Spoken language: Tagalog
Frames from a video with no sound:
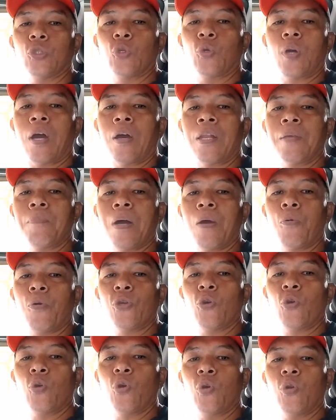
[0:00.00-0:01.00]
yung halimbawa
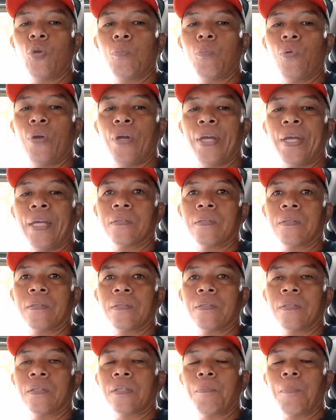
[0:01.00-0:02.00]
yung gulong mo ay
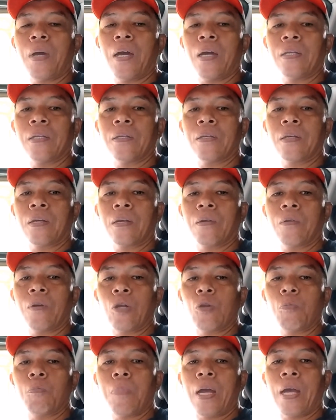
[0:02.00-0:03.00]
tamaan ng kung
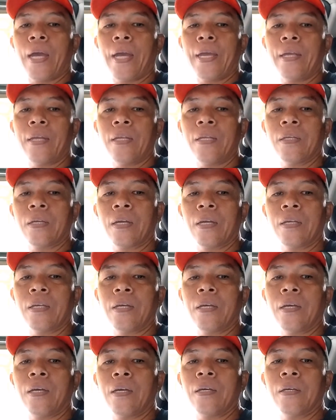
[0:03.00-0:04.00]
anong bagay
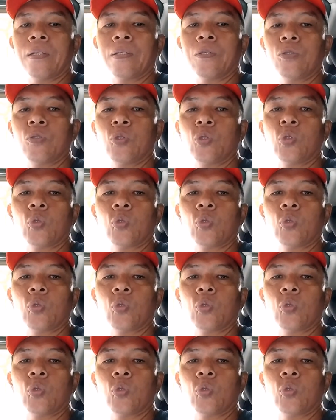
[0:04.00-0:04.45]
kaya yun